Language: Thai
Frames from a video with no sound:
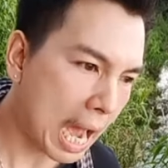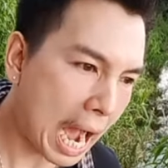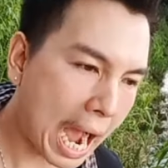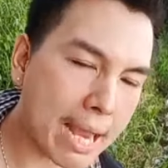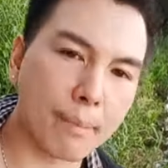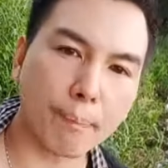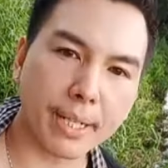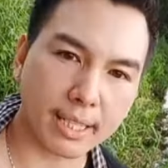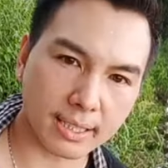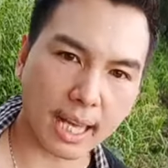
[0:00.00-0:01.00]
ให้มาเป็
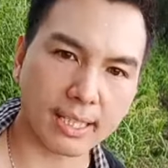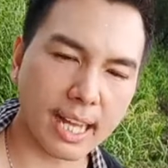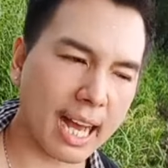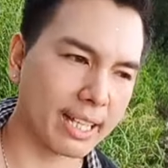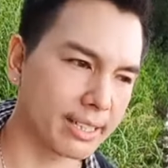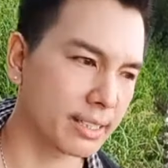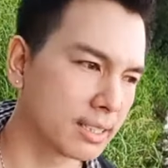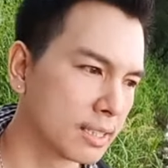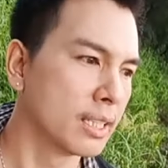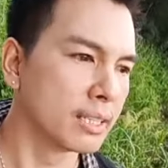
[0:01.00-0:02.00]
นกษัตริย์ได้
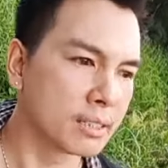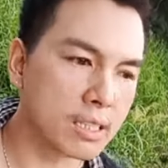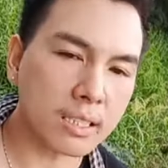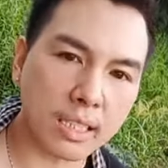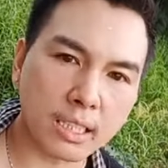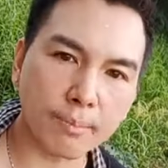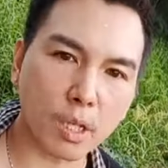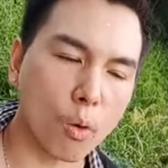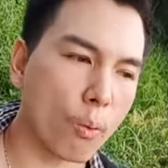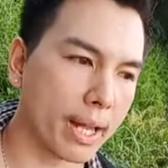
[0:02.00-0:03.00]
ถึง
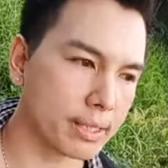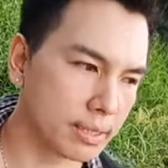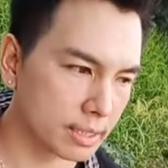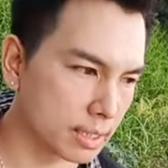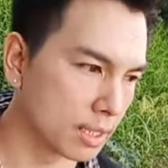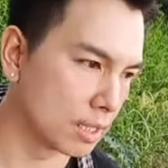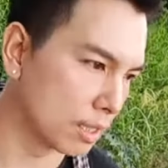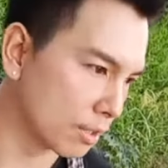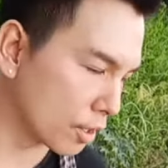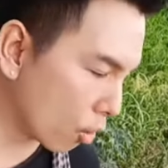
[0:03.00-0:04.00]
42 วัน
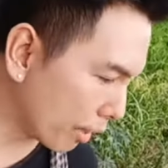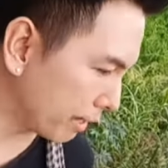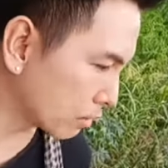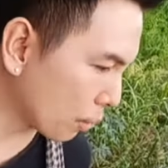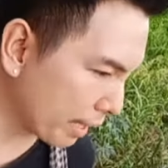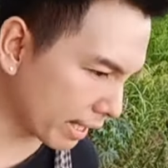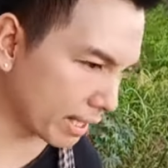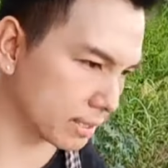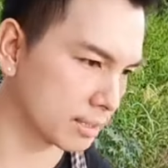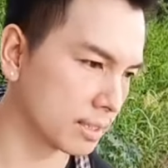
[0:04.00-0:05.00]
โดยตัวเอ
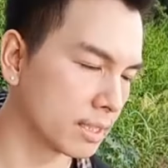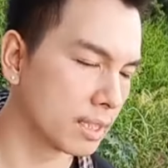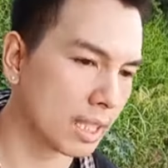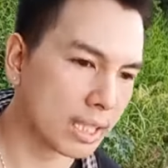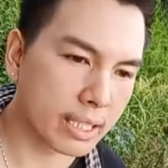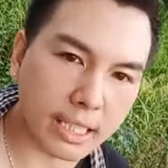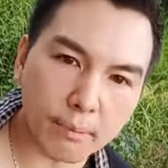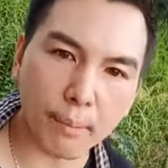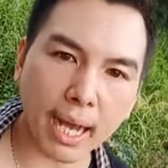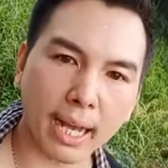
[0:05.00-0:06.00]
งขึ้
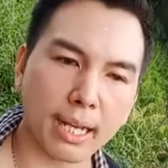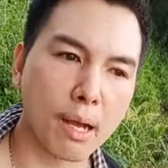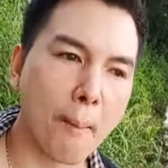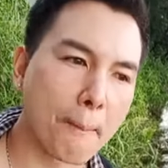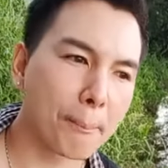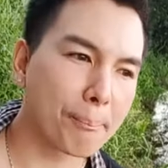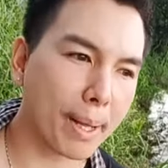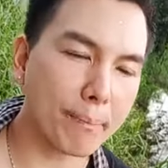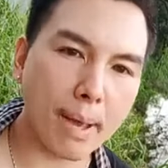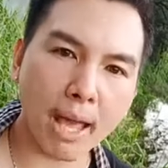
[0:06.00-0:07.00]
นมา
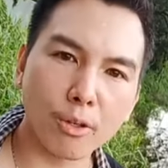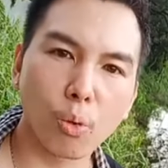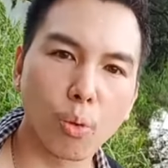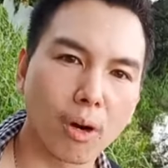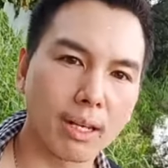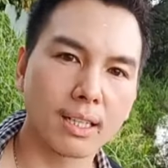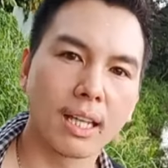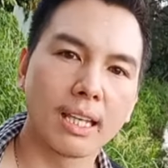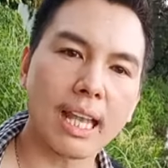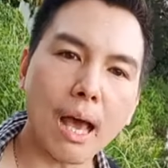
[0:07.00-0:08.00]
เป็นแม่อยู่หัว
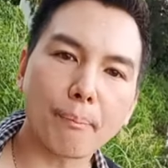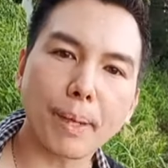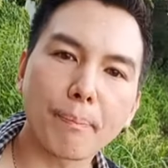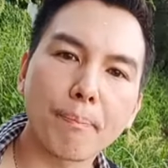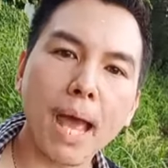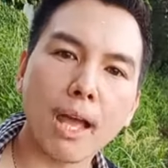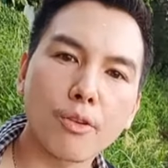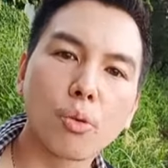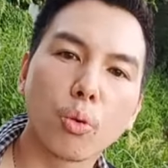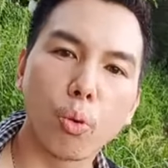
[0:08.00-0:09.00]
และเป็นแม่
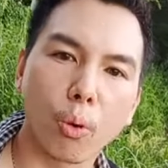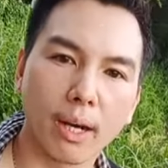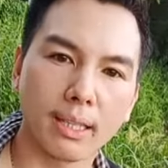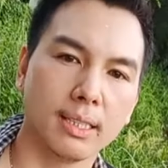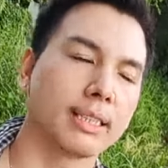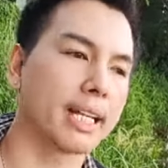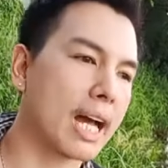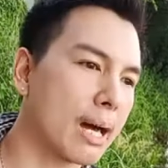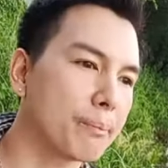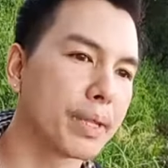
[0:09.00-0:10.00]
อยู่หัว
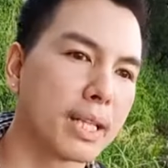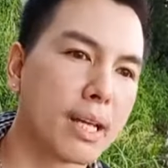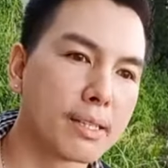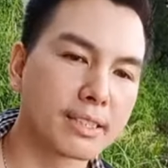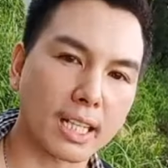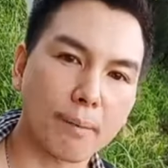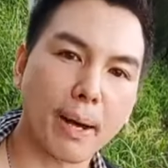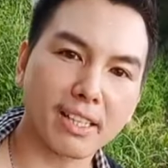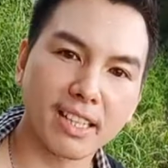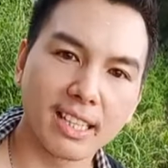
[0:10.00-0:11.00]
นะครับจักร
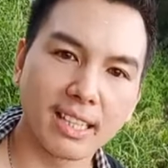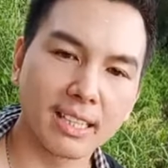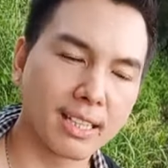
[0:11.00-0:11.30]
พรรดินี